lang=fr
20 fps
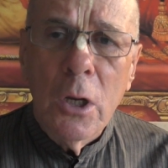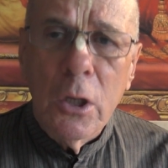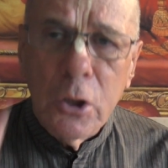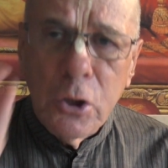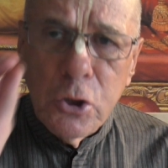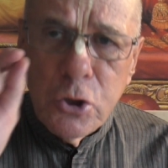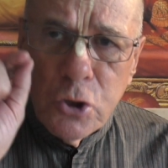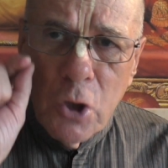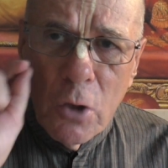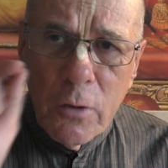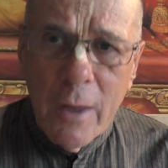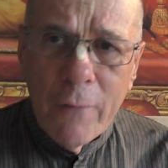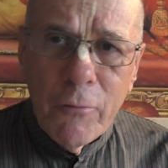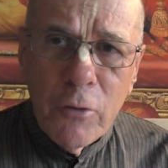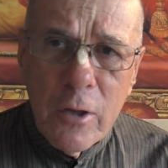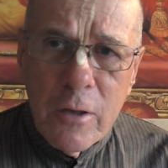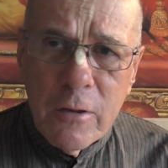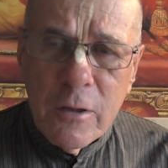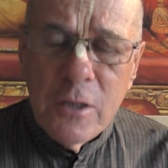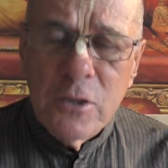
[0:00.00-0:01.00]
Krishna nous a
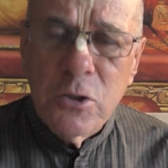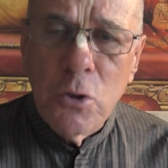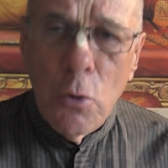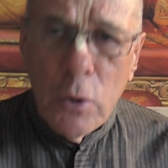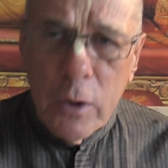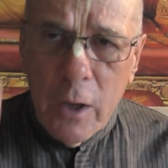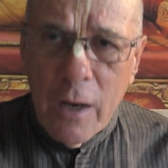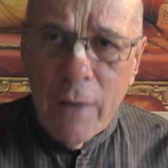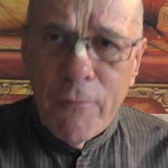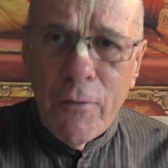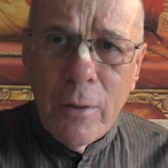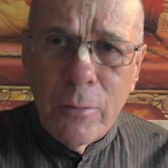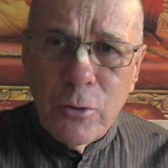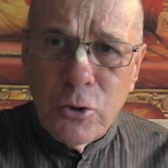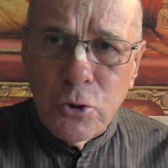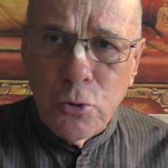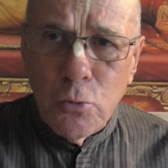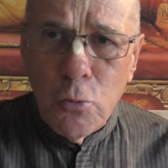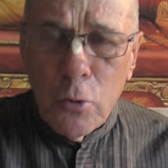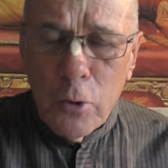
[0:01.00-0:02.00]
envoyé ici, et dit, OK, allez faire un
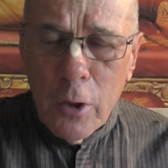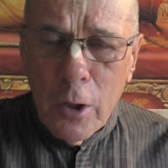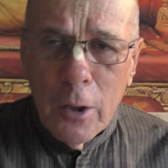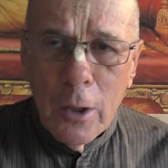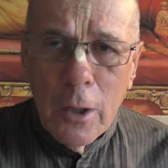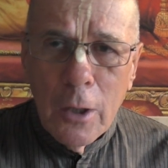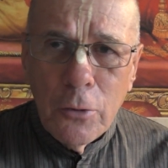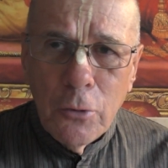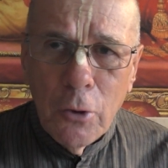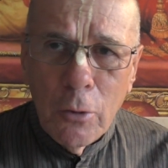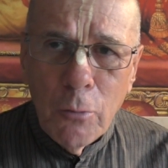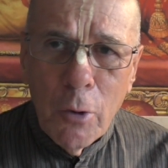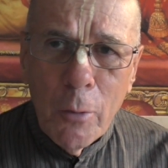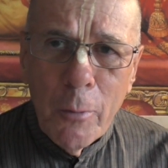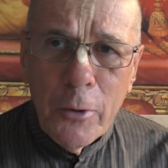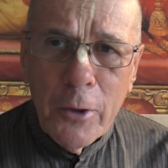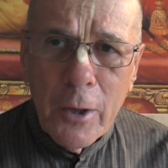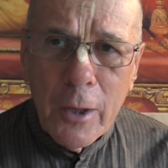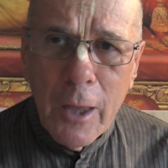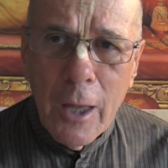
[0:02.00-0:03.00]
petit tour dans le monde
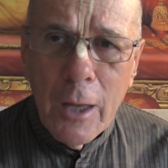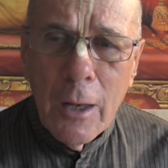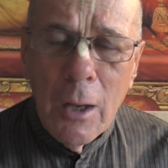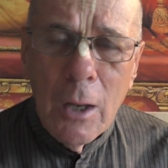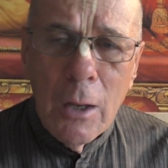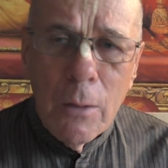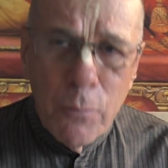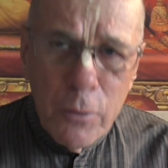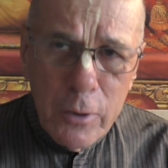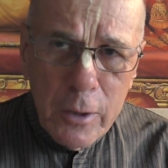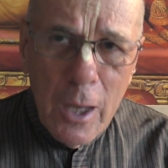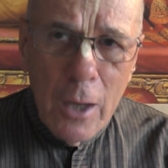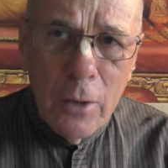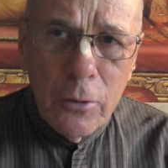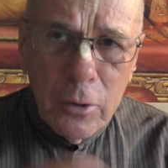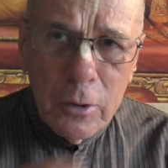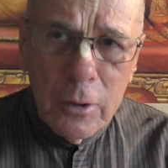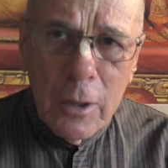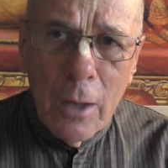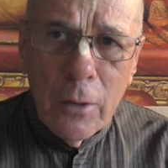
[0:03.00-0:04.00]
matériel, puis quand,
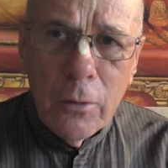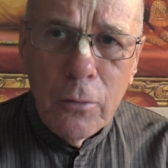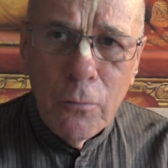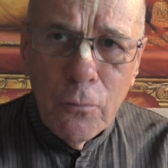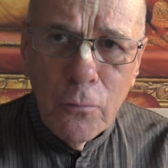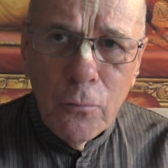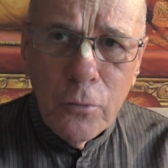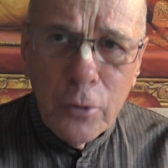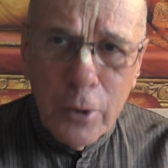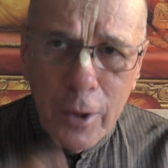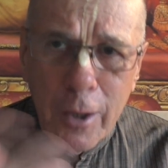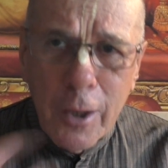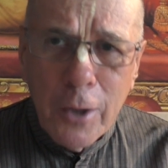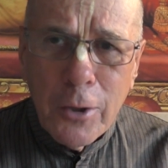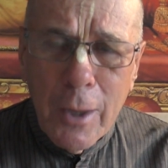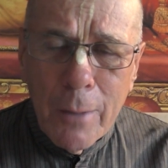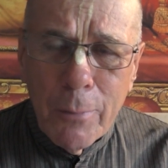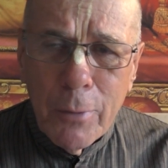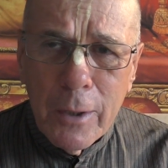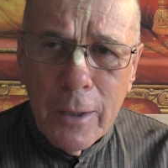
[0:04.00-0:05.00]
quand vous serez
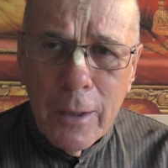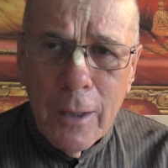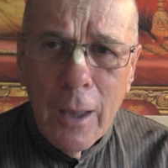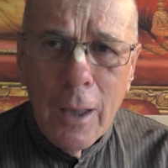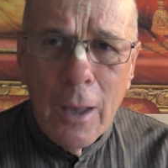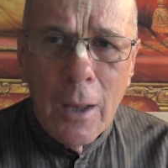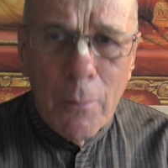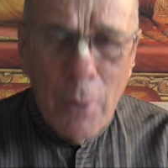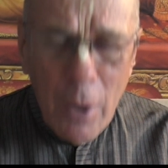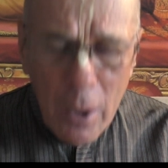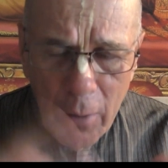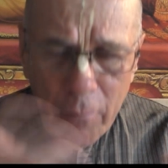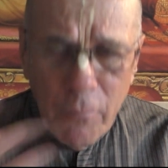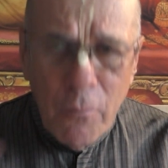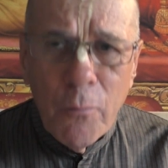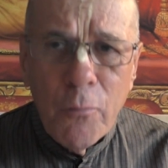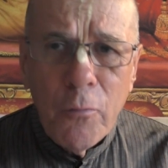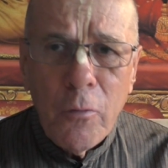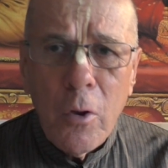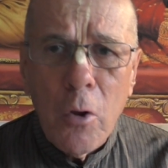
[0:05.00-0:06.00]
rétabli, bien là,
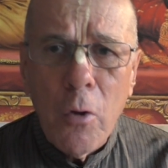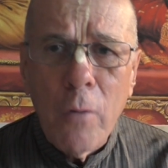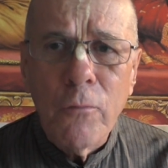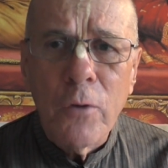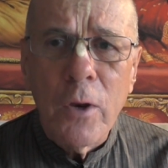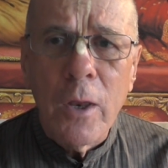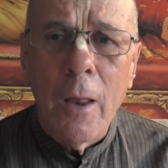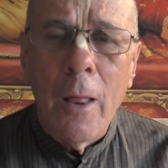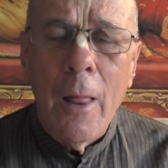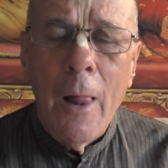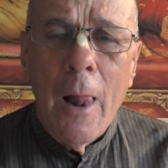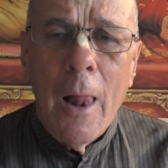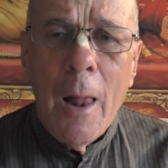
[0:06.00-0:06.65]
vous pourrez revenir.